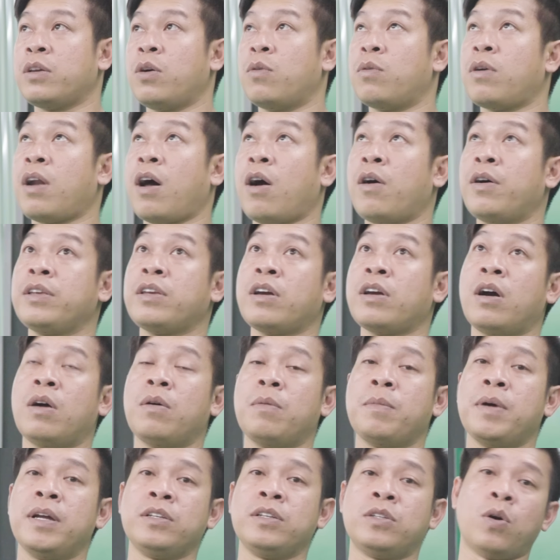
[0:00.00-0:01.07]
dù nói
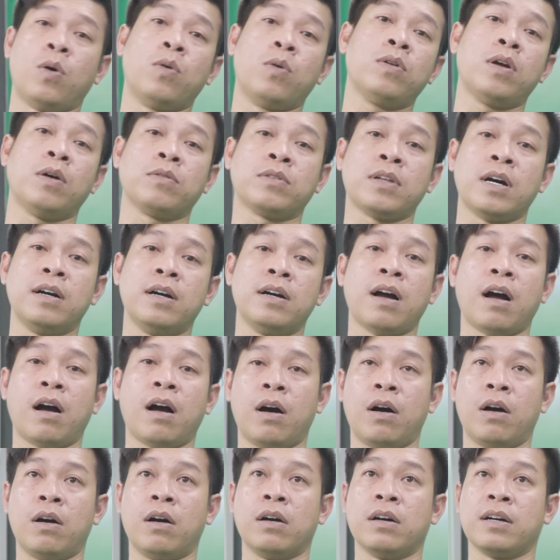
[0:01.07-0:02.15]
cho bên chủ đầu tư
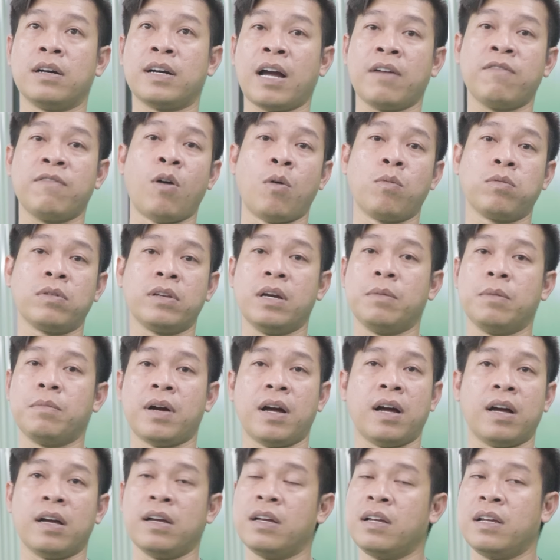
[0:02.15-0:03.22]
họ khắc phục nhưng
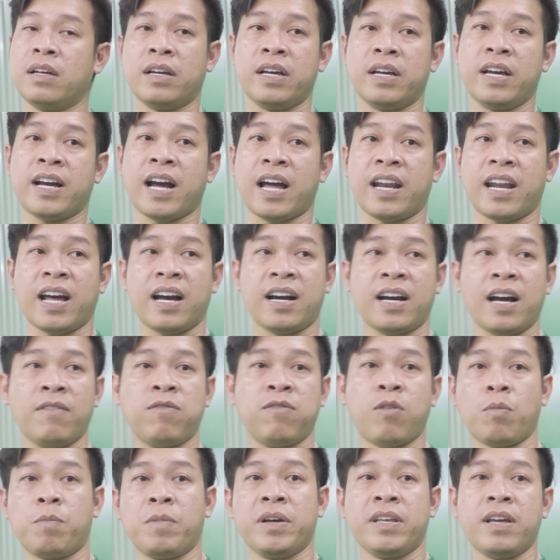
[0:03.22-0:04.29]
mà cái khả năng khắc
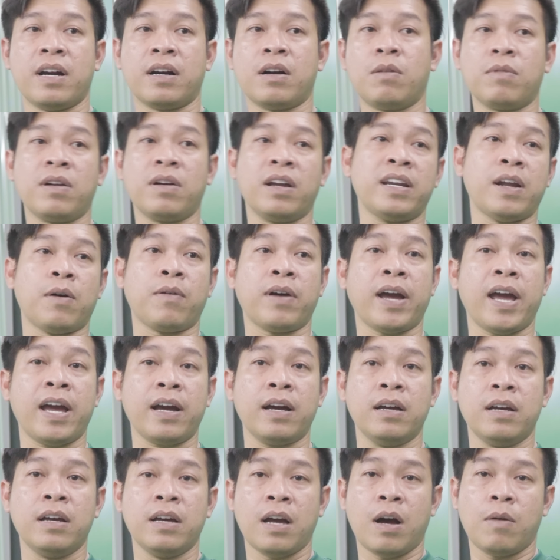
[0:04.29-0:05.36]
phục bây giờ không cách nào khác
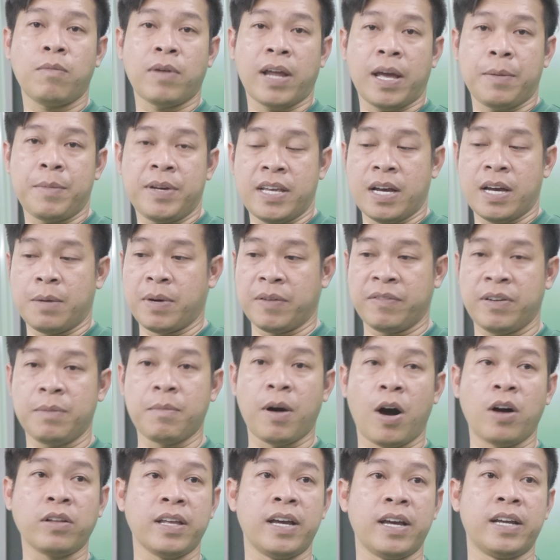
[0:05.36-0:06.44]
không lẽ bây giờ mình phải
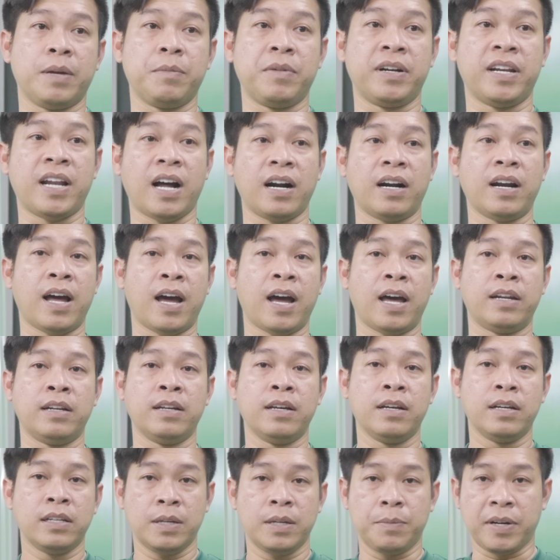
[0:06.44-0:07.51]
bỏ tiền để mình nâng nền
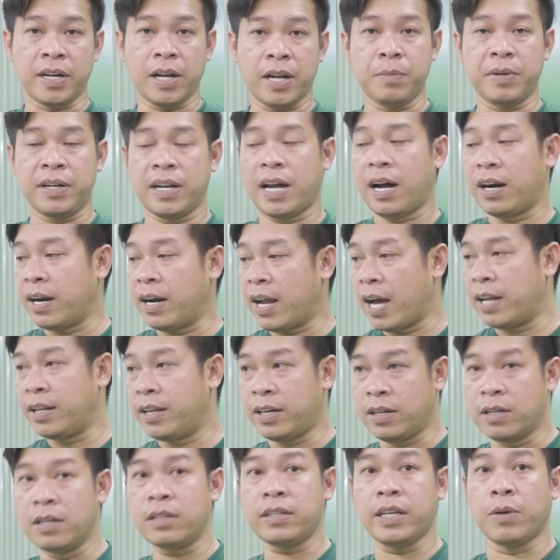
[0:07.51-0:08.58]
nhưng mà nếu mình nâng nền
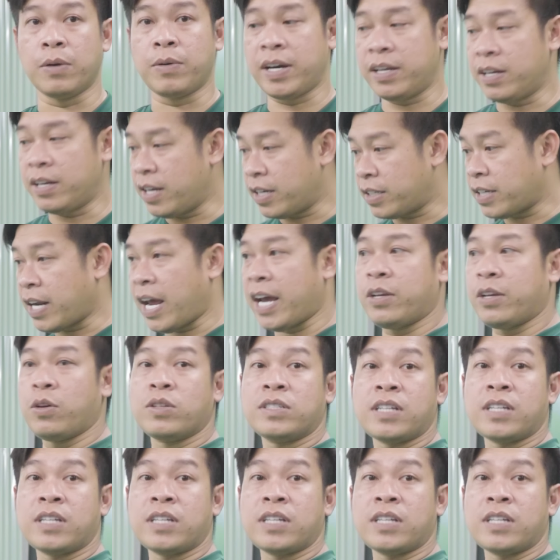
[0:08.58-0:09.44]
thì nước nhiều khi nó lại tràn vô